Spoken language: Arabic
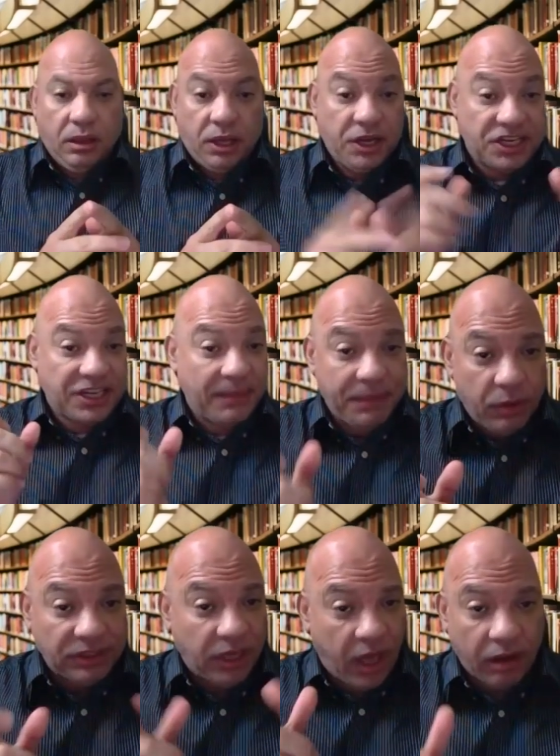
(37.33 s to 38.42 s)
النصاب
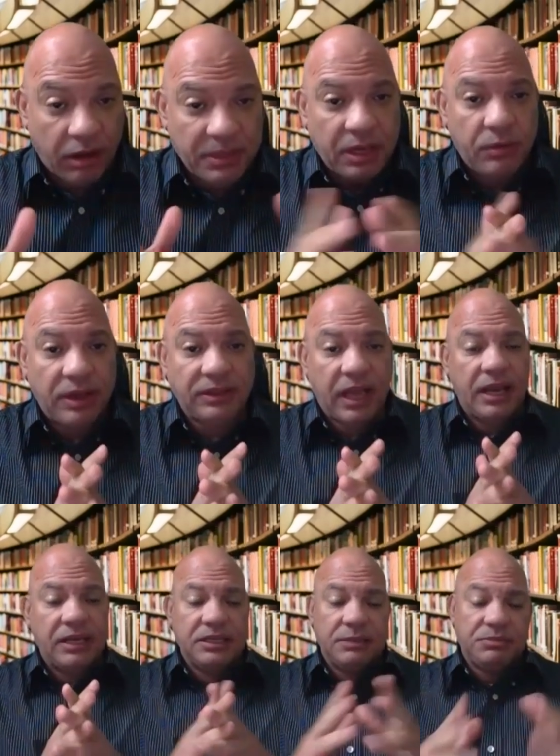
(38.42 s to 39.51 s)
دوت الحرامي دوت
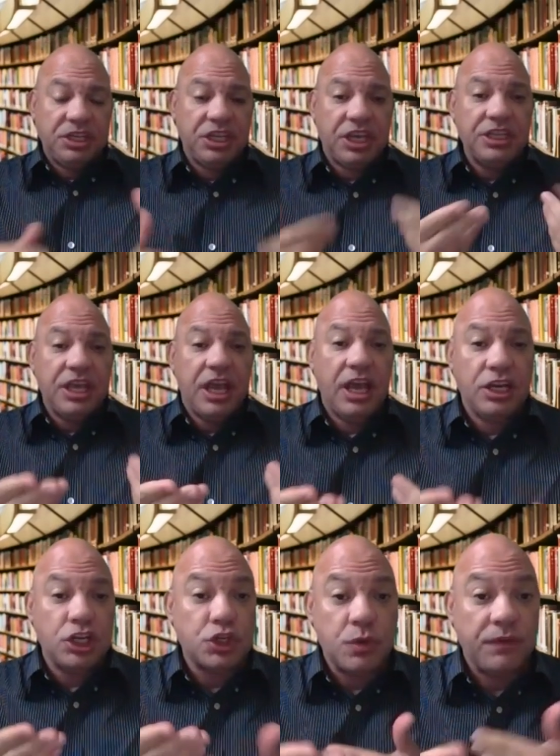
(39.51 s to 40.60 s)
هنبتدي كده
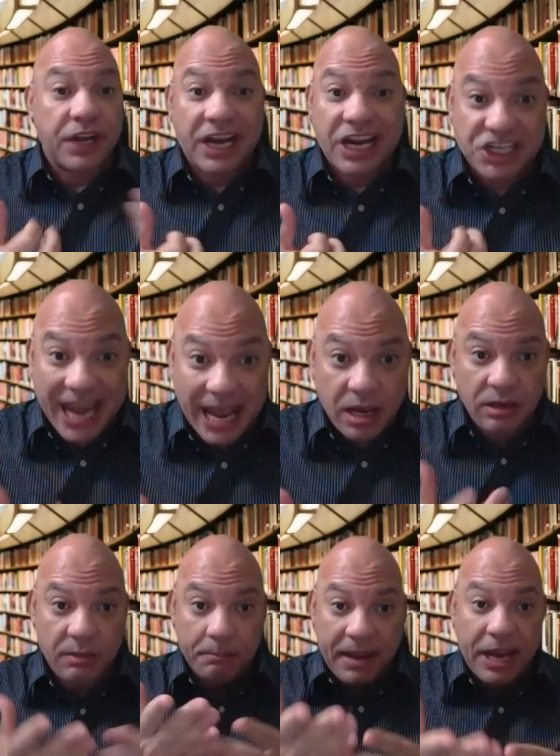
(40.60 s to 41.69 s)
نشوف
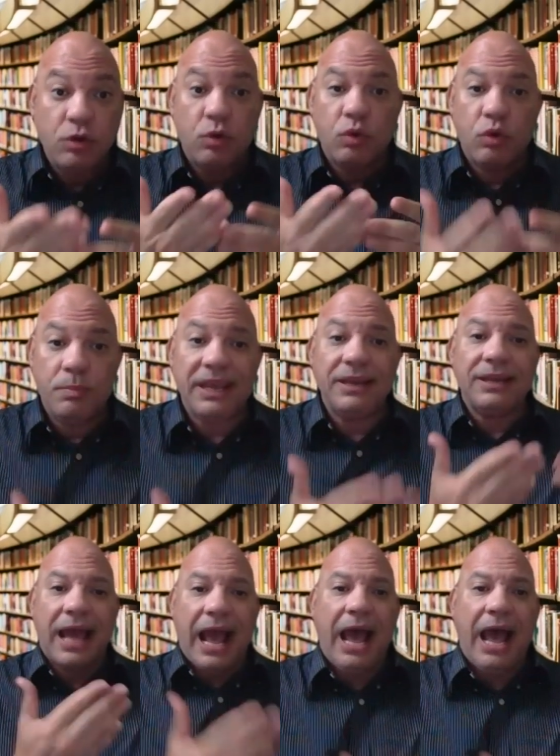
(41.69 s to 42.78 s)
الرسائل بينه وبين
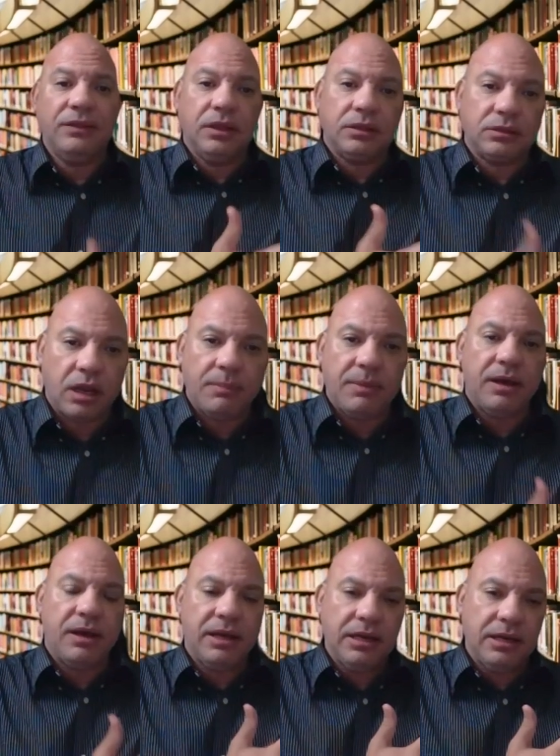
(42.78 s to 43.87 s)
احد
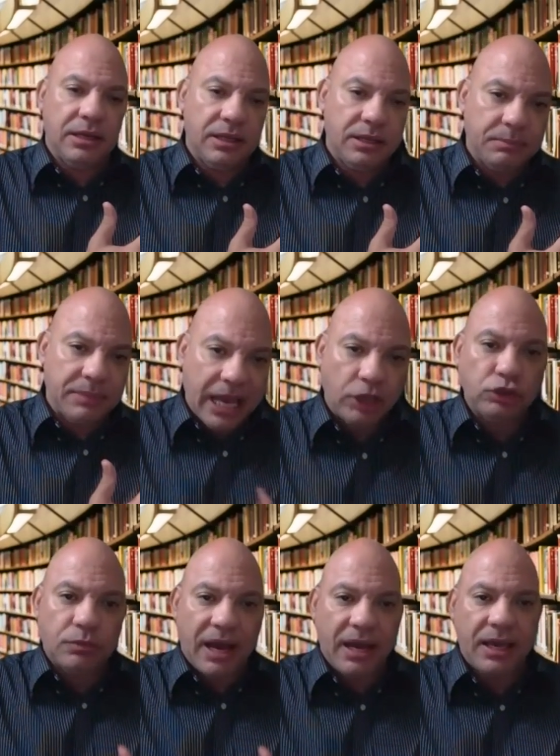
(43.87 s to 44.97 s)
الطلبه اللي بياخدوا
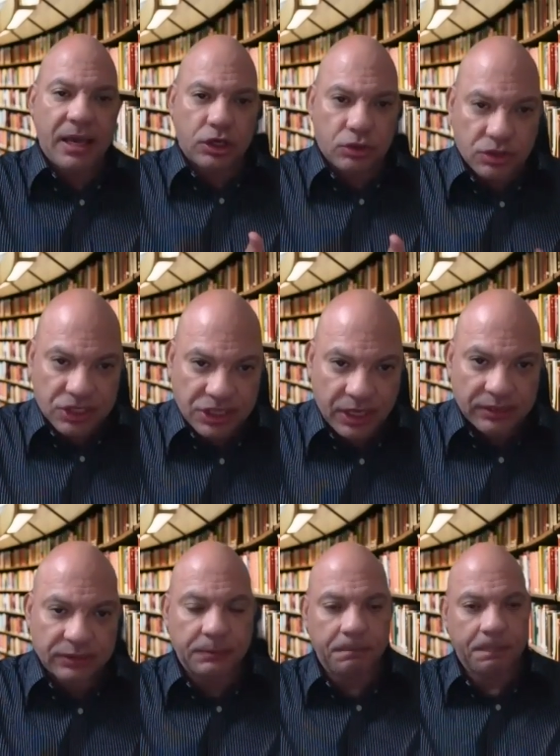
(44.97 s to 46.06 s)
معايا الكورسات
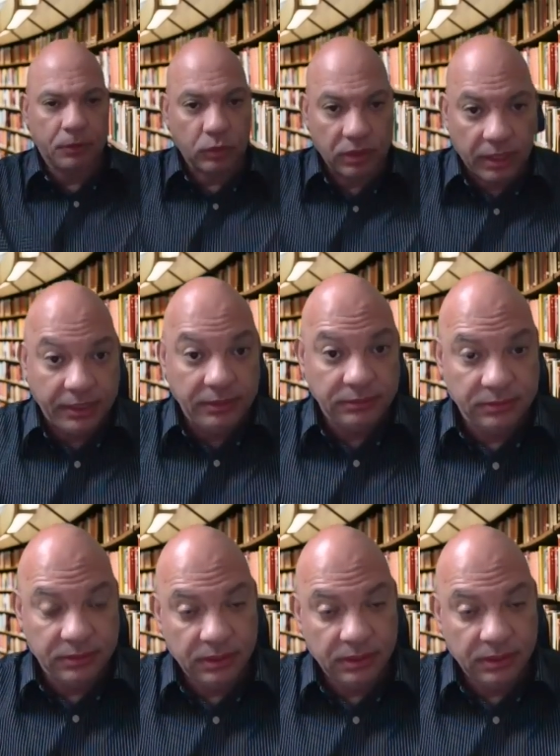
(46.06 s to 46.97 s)
اونلاين